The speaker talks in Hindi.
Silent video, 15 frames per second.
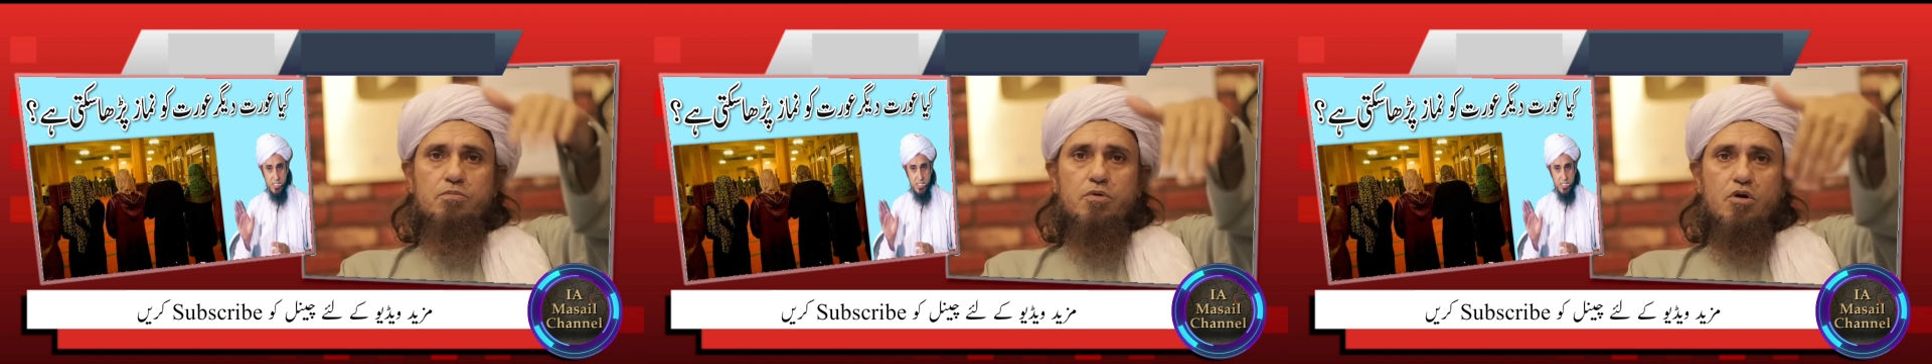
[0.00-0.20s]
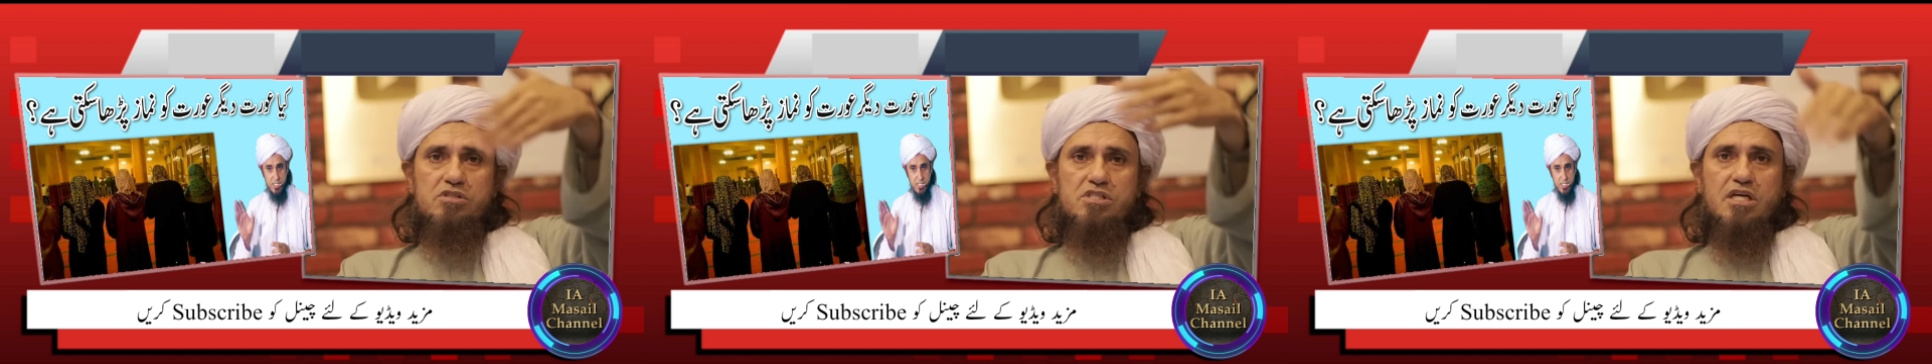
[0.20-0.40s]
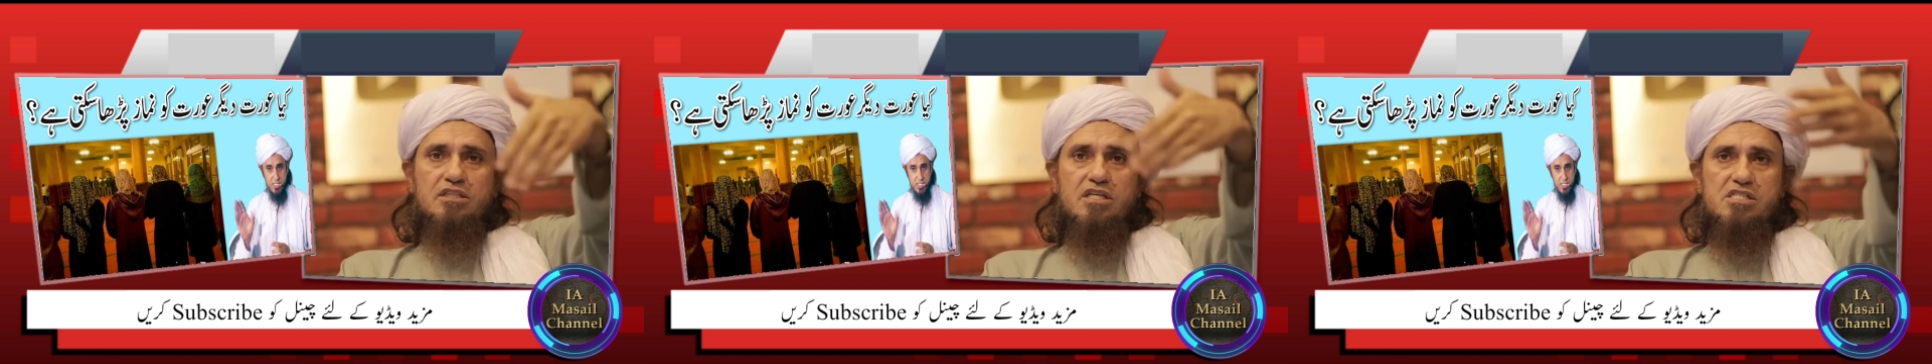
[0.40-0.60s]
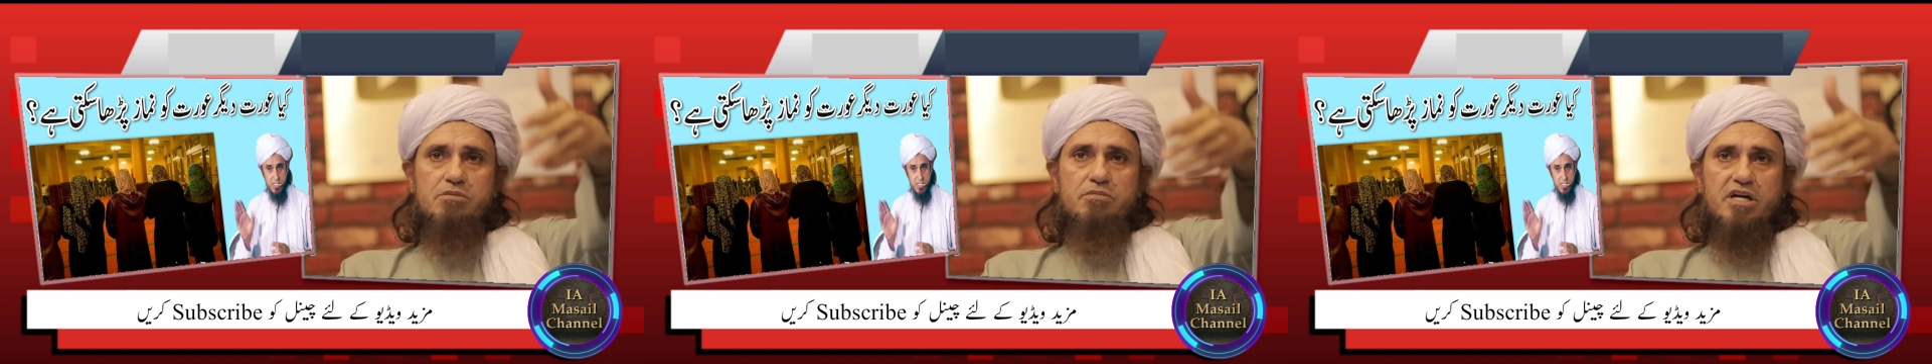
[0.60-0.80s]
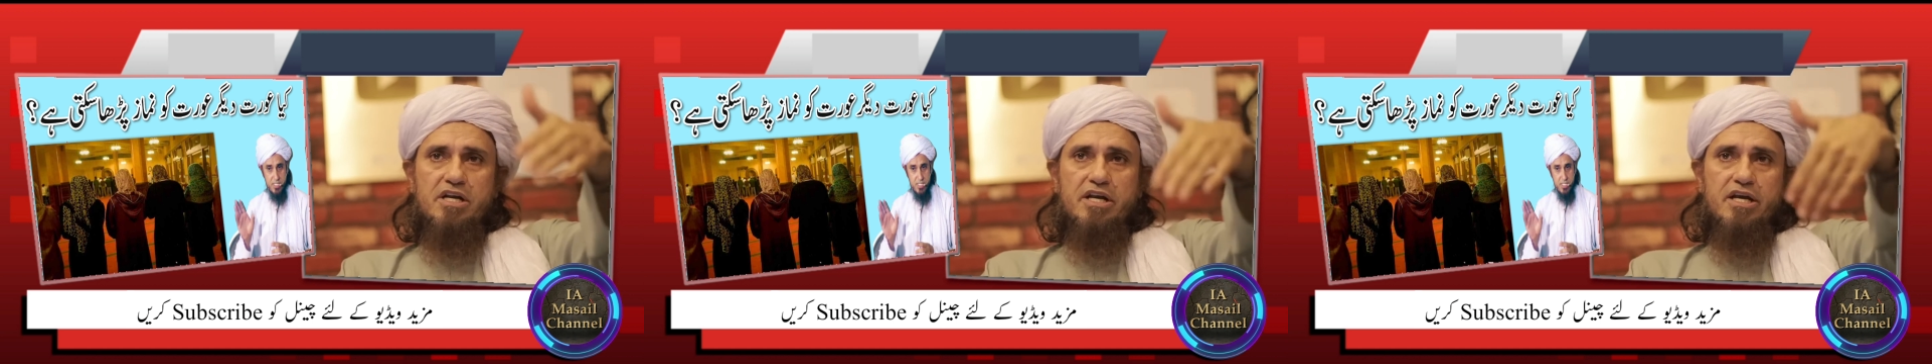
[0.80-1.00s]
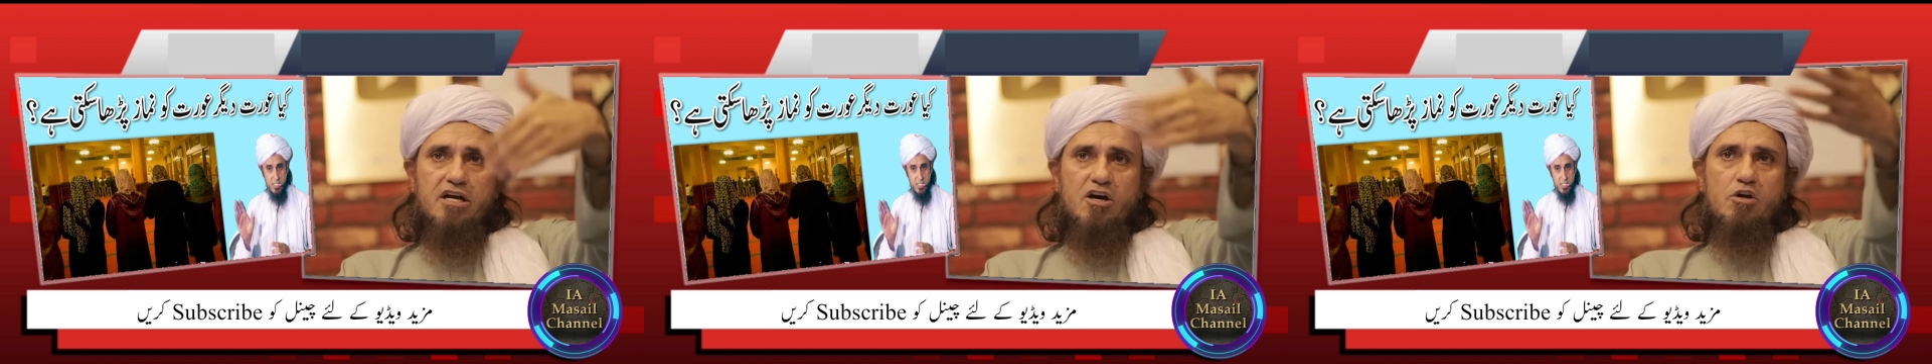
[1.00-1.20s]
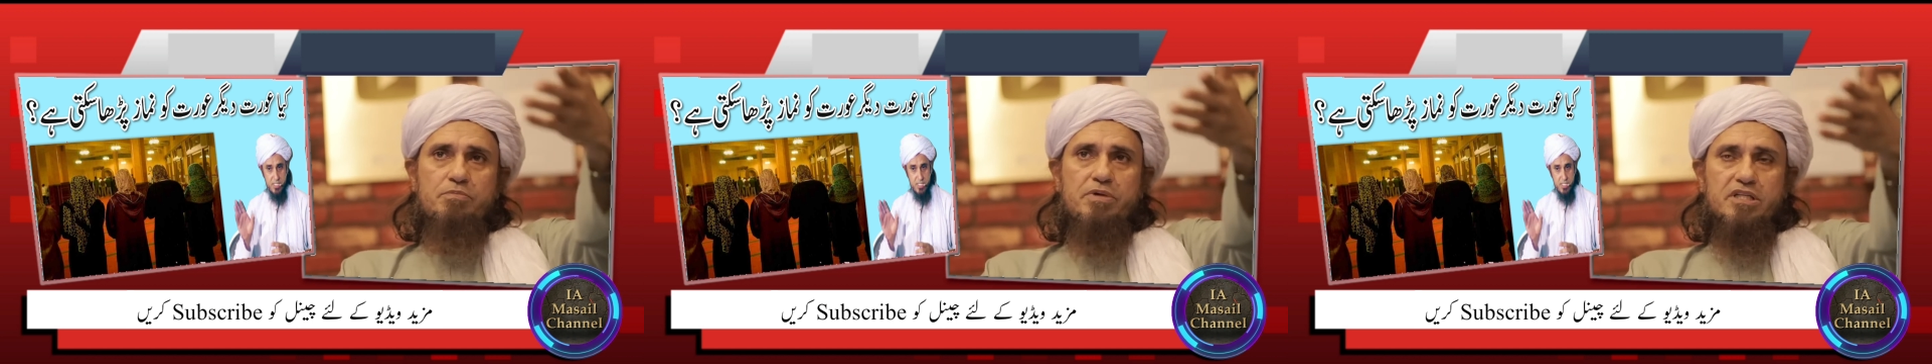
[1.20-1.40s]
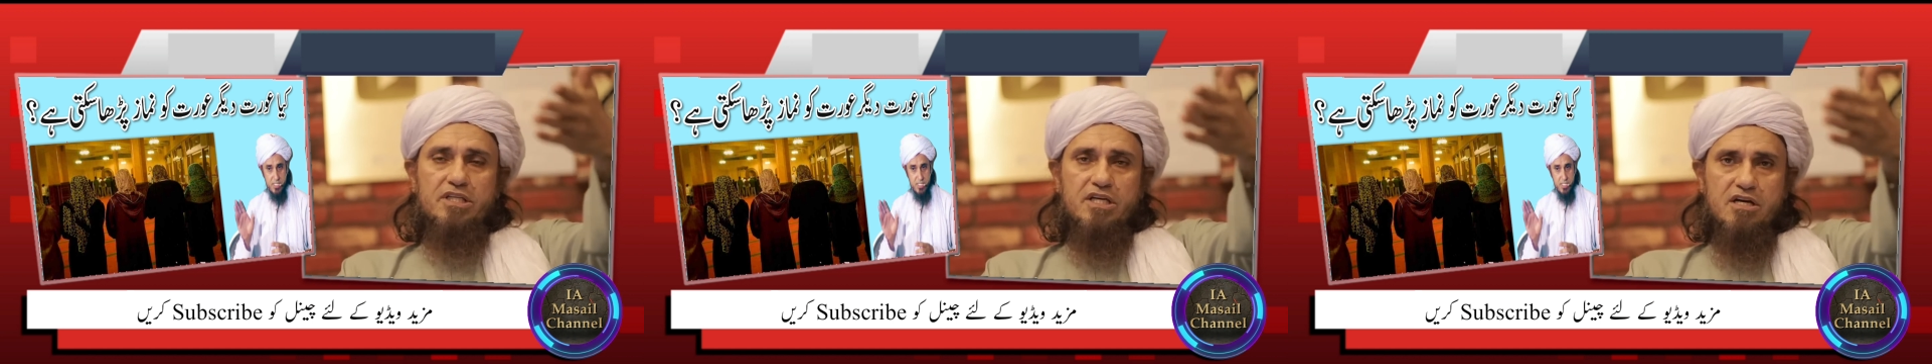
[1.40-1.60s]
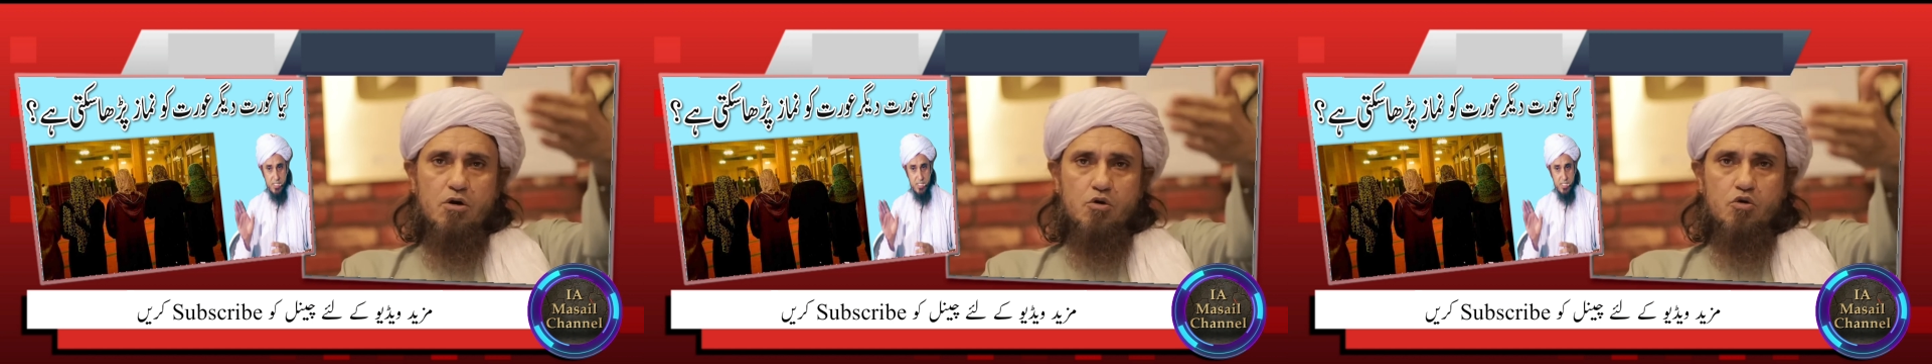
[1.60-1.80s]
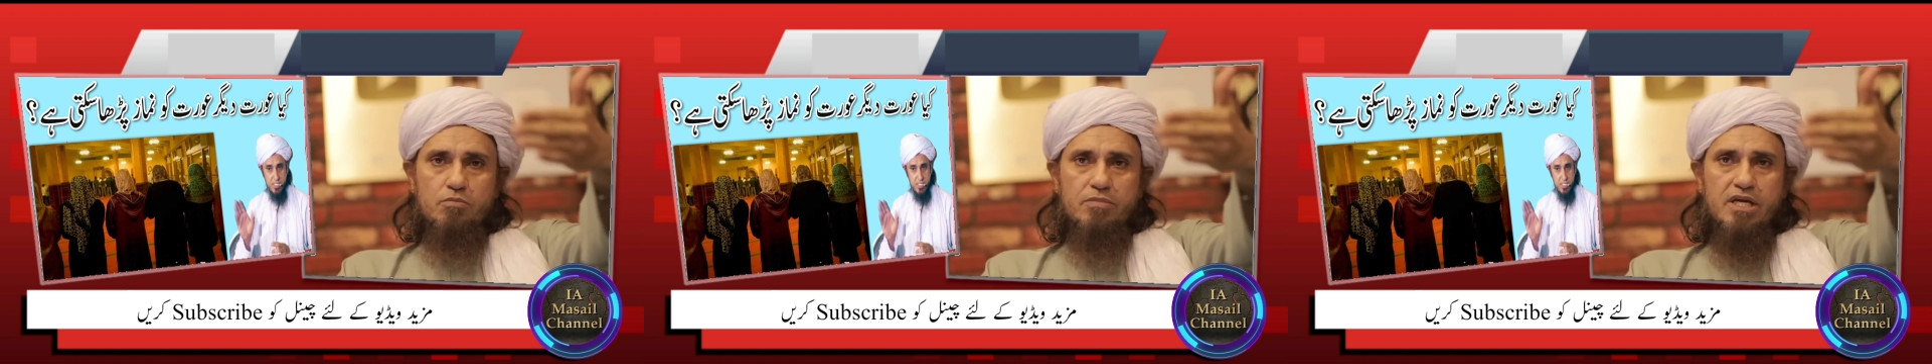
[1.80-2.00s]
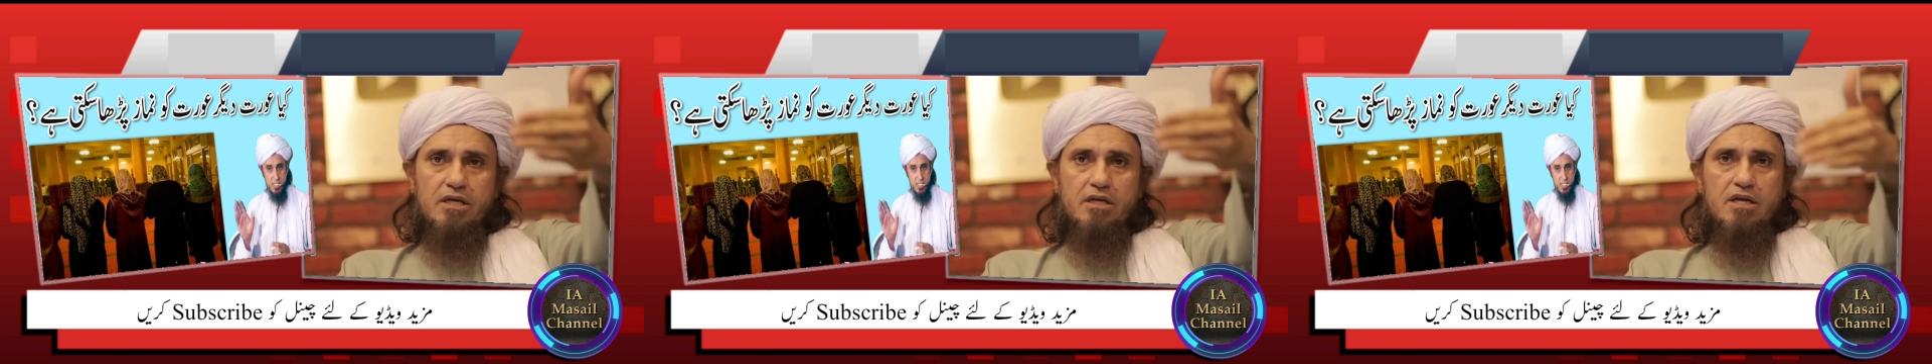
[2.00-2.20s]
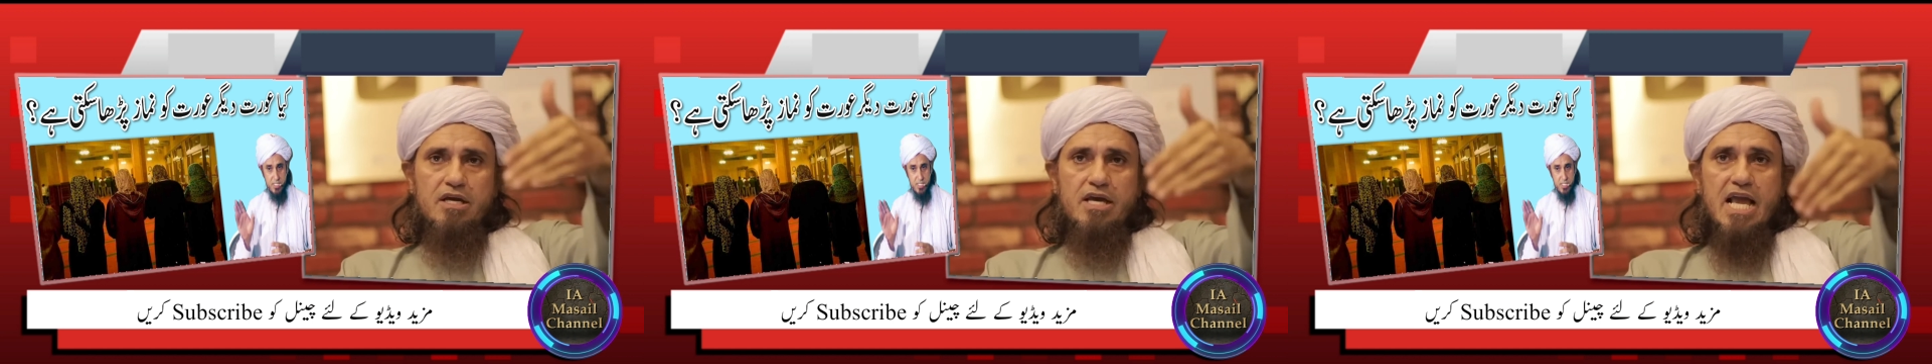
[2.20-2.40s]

बहुत ज़्यादा सिमटने का और पर्दे का हुक्म है